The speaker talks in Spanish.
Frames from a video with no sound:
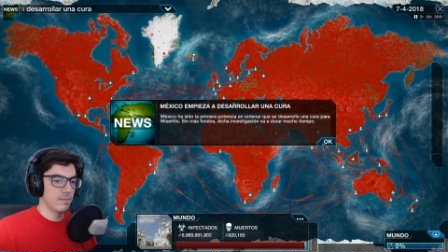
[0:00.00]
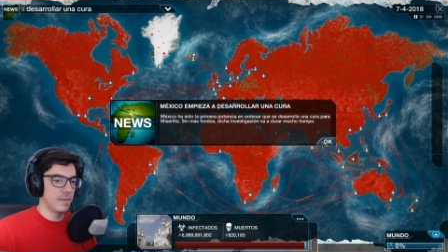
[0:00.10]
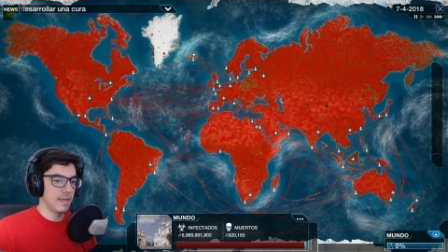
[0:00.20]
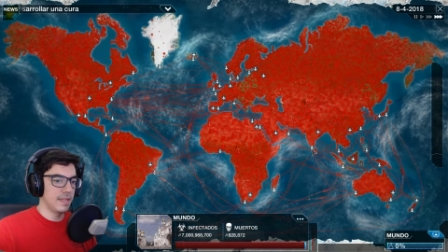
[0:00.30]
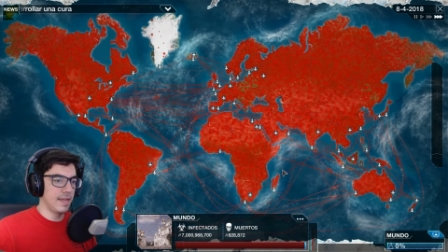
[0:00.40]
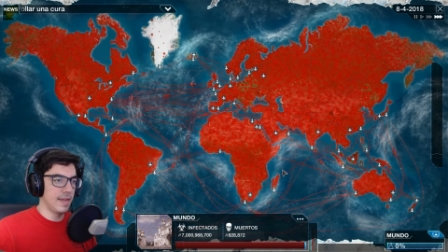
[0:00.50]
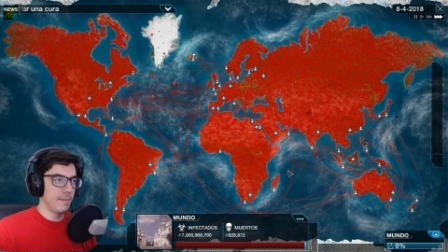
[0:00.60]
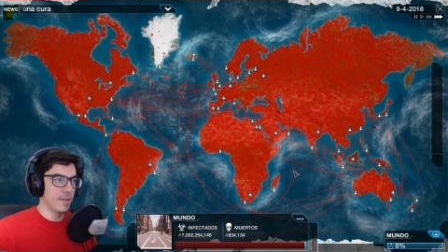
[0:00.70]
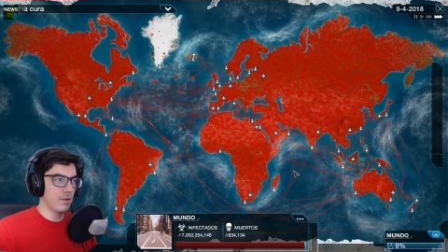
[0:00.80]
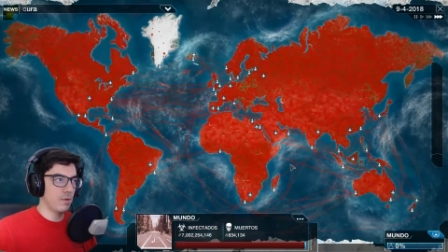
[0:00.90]
Vale, han
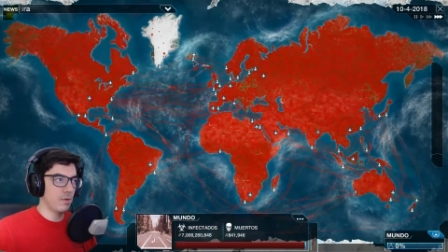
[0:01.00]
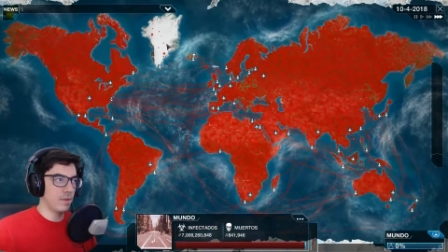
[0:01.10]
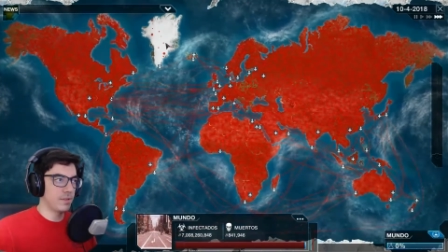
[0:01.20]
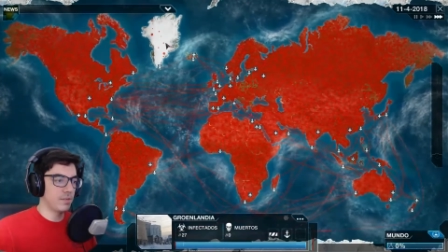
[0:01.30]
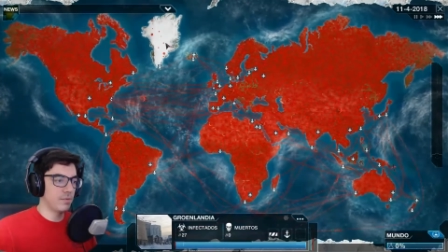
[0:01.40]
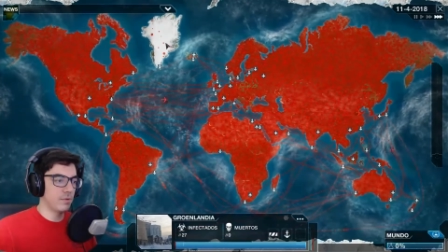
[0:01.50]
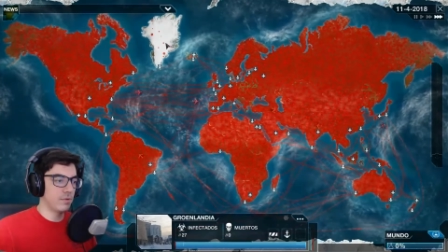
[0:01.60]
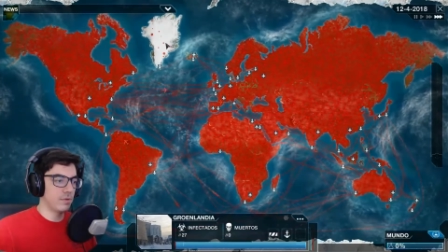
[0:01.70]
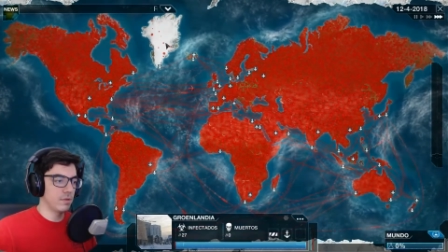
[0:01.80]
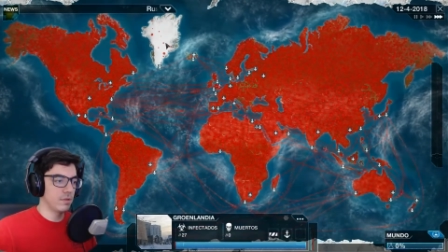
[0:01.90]
empezado con la cura demasiado
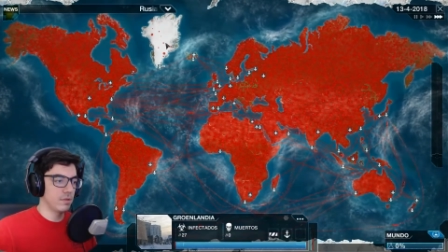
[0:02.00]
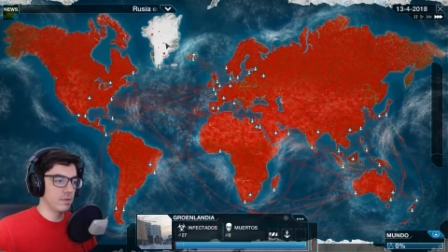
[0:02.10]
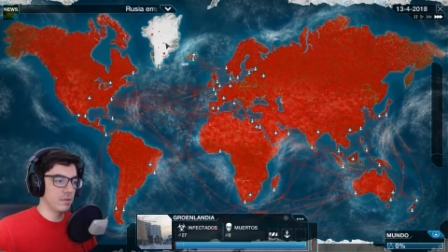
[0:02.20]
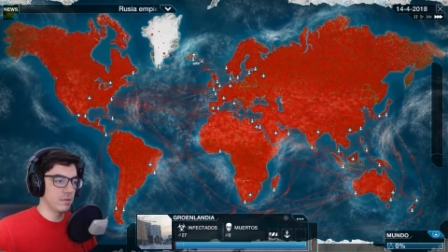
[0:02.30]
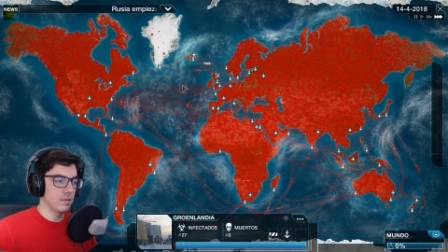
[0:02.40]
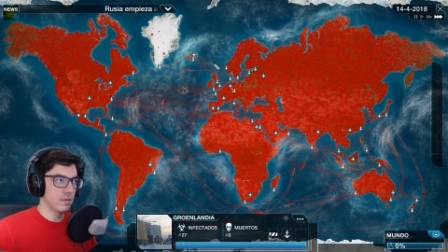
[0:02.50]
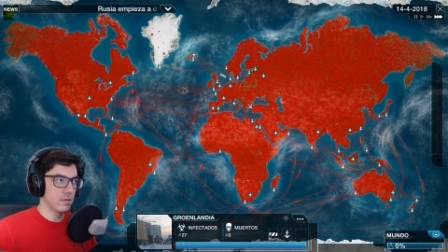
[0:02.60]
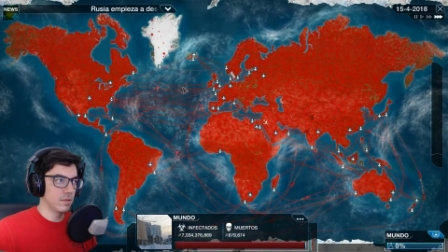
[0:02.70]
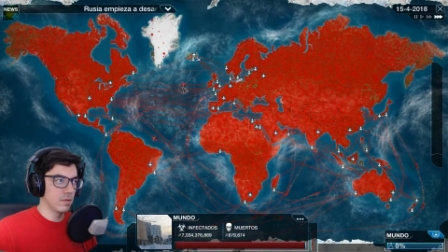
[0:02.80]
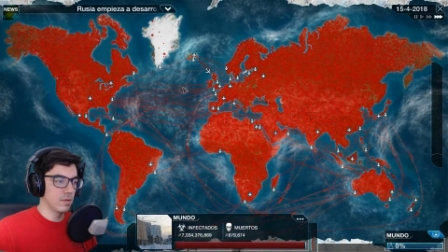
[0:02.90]
pronto, ¿eh?
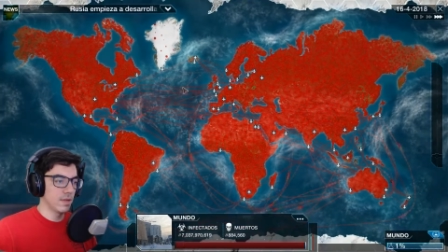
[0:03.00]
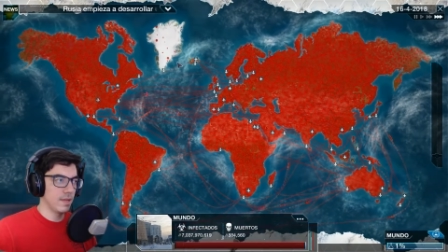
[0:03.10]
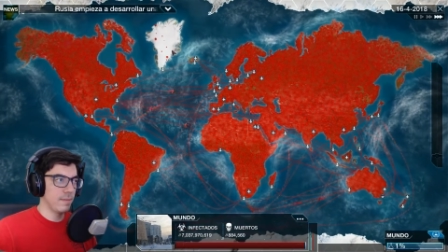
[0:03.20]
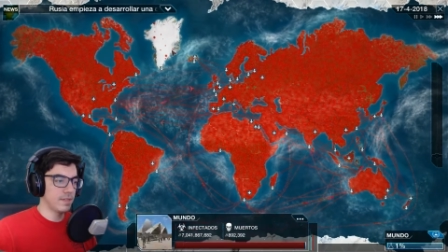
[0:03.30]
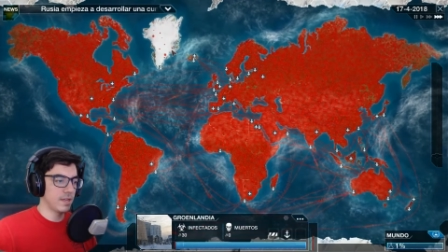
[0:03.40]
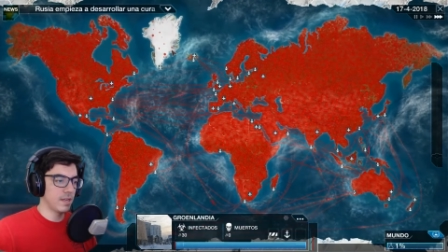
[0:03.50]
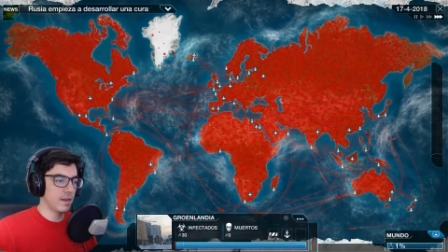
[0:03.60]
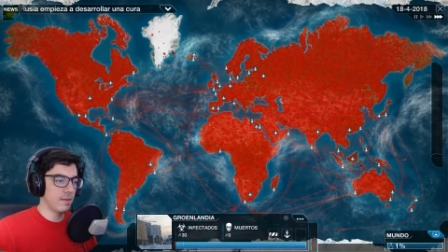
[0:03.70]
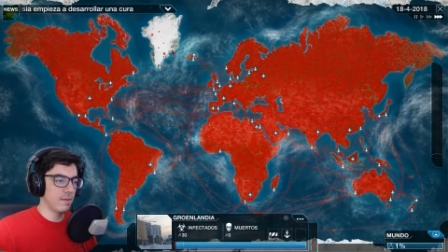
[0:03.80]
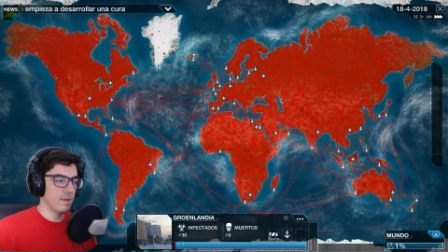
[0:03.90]
¿Qué pasa aquí
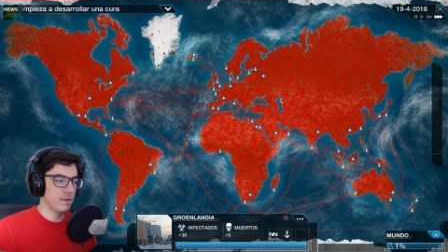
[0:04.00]
arriba?